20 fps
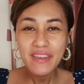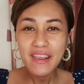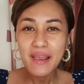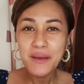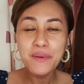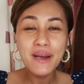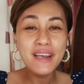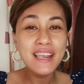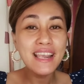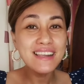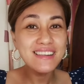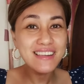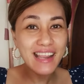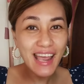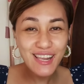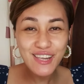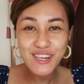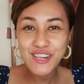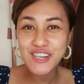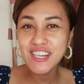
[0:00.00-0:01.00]
maging
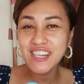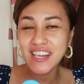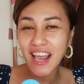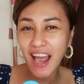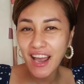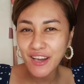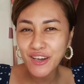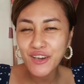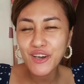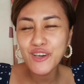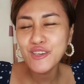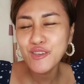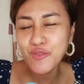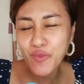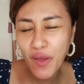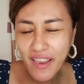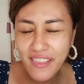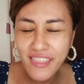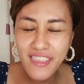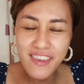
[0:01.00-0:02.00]
10 years younger or
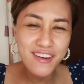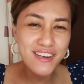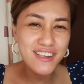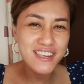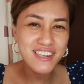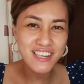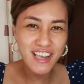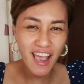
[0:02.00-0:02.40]
20 years